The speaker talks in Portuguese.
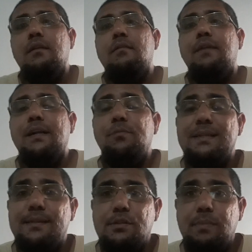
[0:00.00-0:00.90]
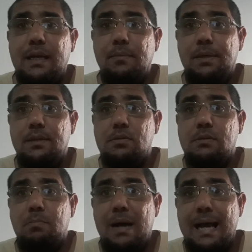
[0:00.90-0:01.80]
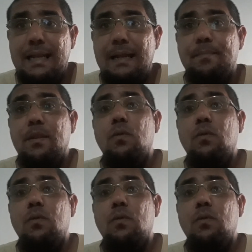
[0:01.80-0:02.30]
vai começar os pagamentos para